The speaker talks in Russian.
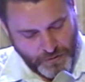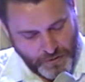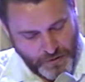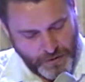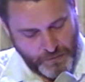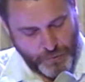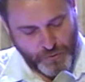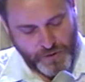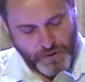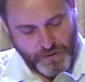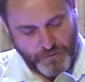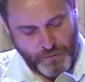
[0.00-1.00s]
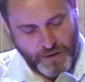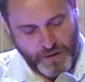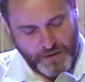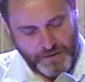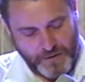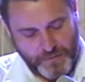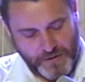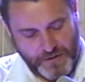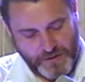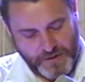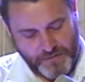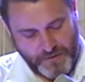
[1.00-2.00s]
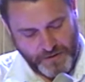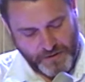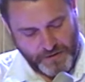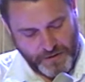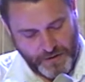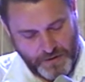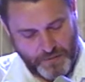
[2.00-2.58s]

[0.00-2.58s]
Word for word: э, после того, как она была осквернена,